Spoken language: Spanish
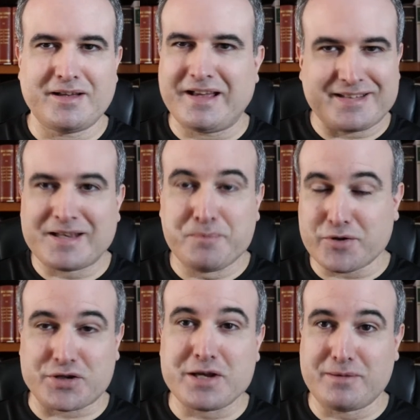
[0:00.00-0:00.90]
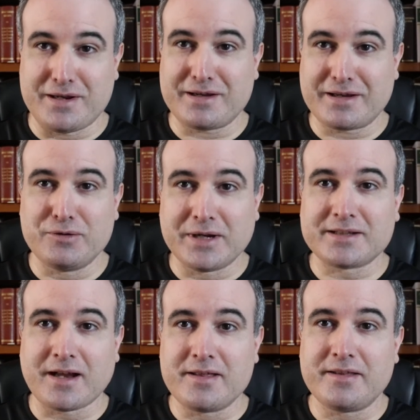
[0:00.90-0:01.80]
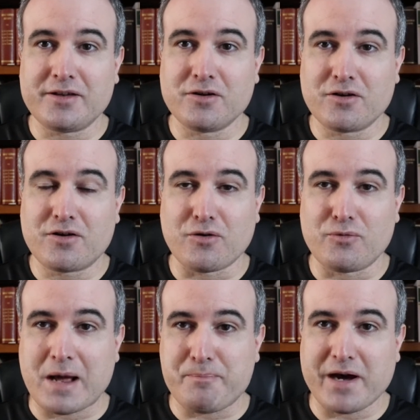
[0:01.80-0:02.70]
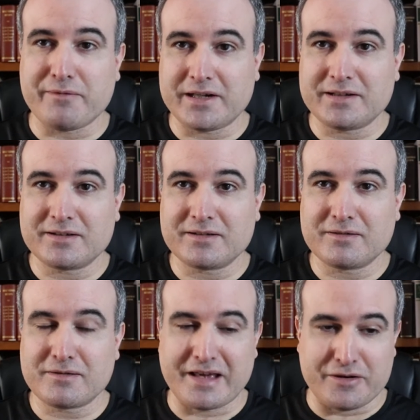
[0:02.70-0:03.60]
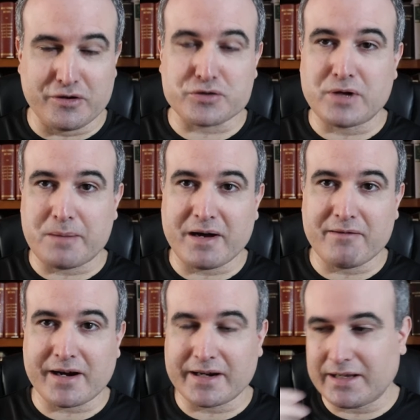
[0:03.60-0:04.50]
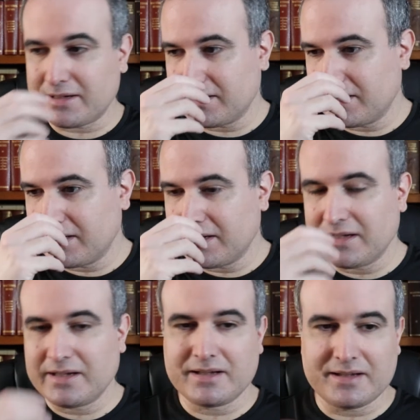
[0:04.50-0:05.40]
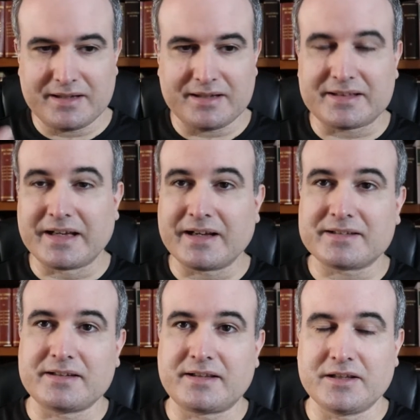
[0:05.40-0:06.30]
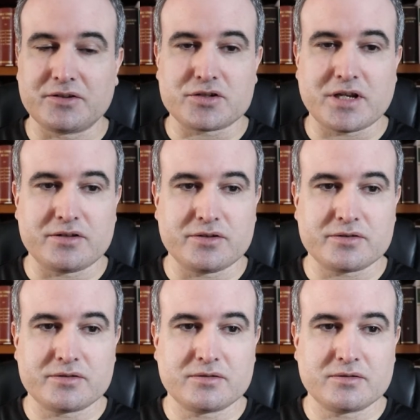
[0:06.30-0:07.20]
Es imposible que una tradición con una pava, que no es una pava real, eh, tenga 600 años.